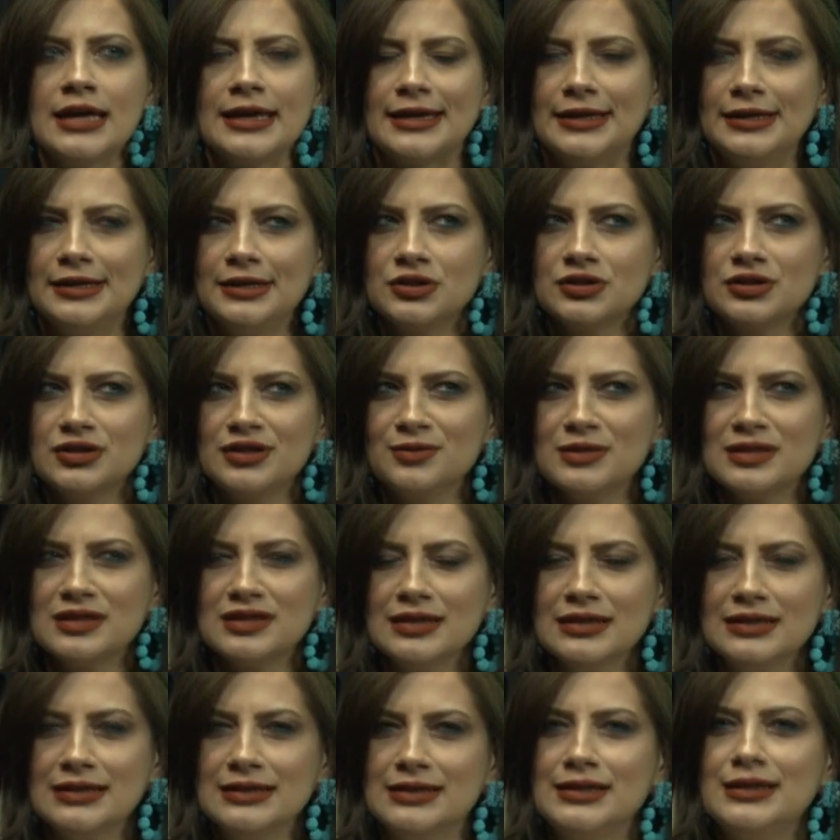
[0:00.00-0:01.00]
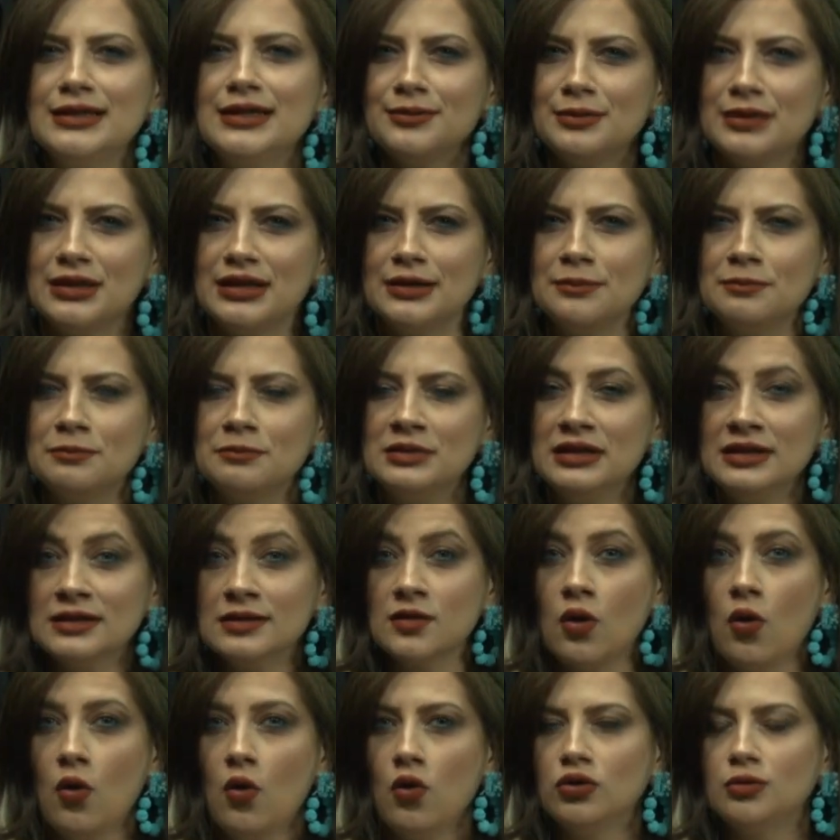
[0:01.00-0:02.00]
İlişkimizin dinamiği biz
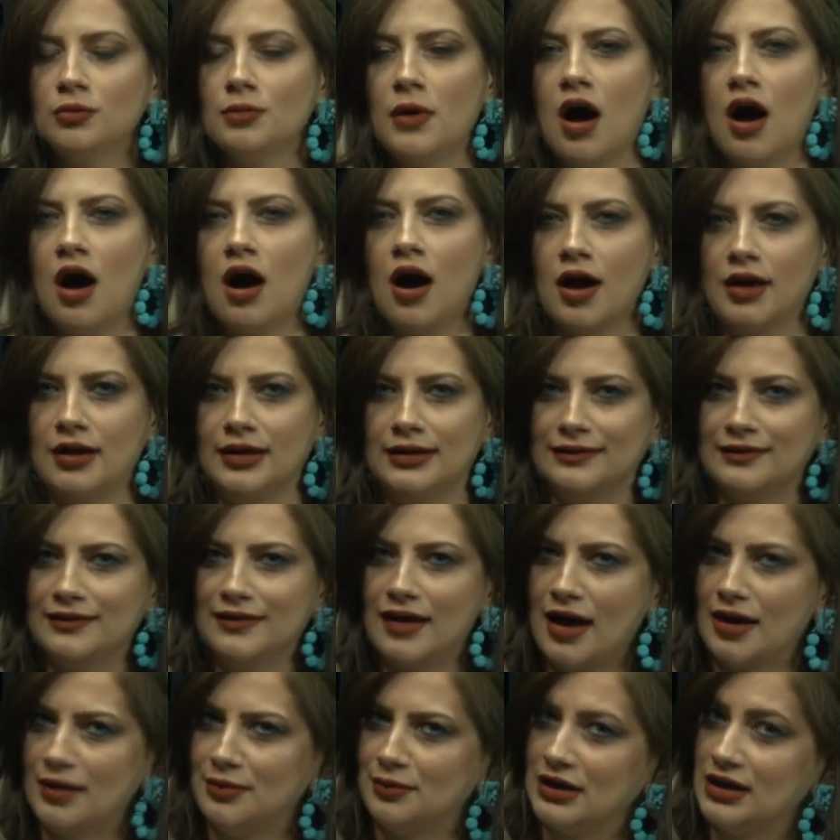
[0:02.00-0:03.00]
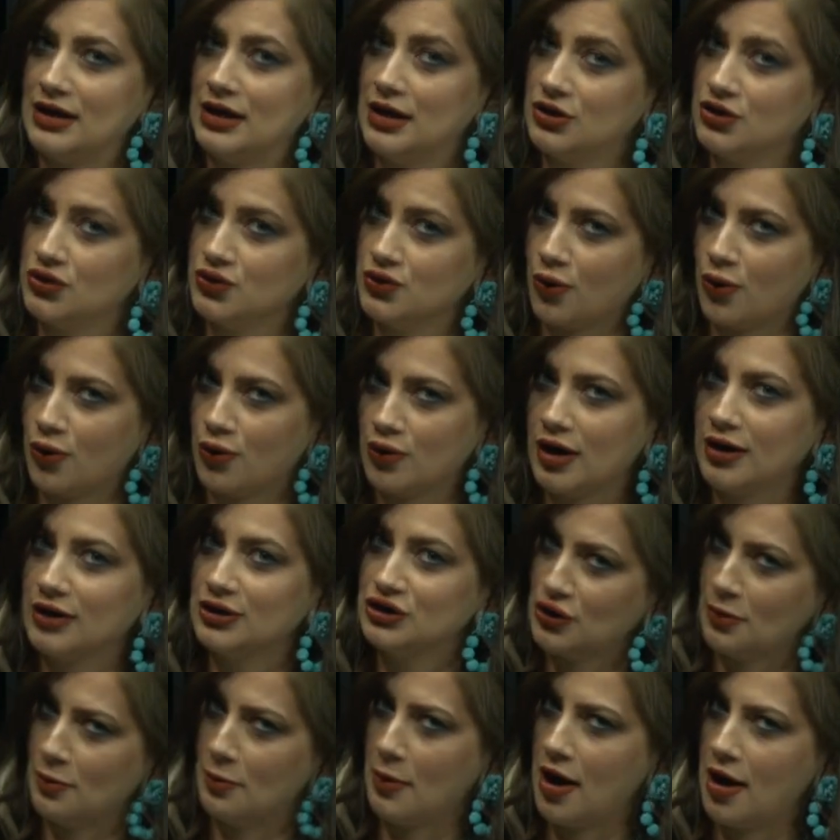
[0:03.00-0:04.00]
olma halinden mi geçiyor
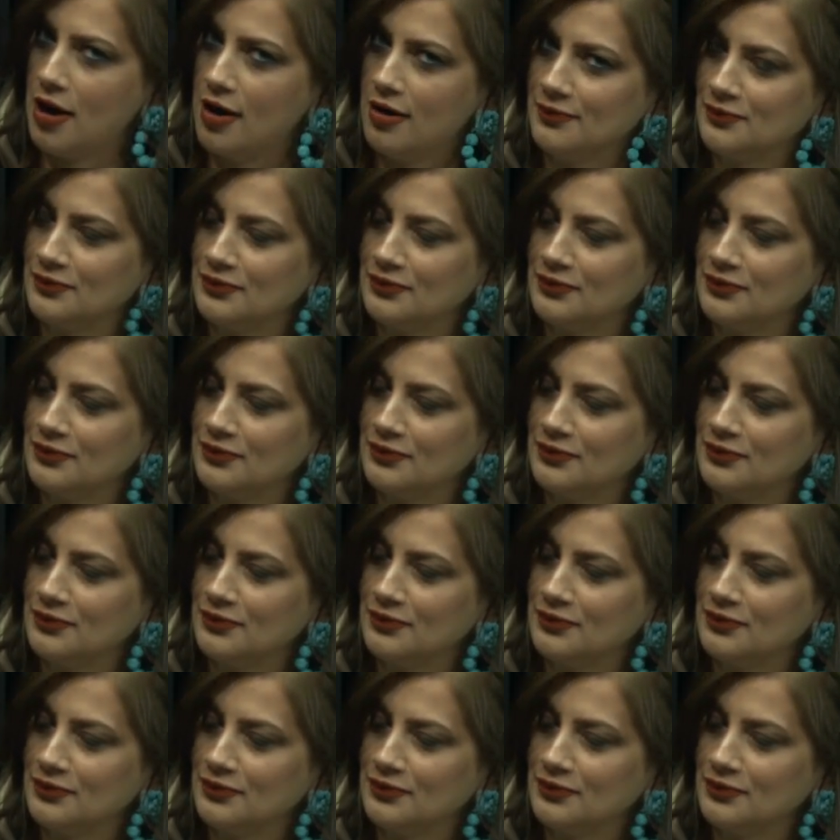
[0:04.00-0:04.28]
acaba?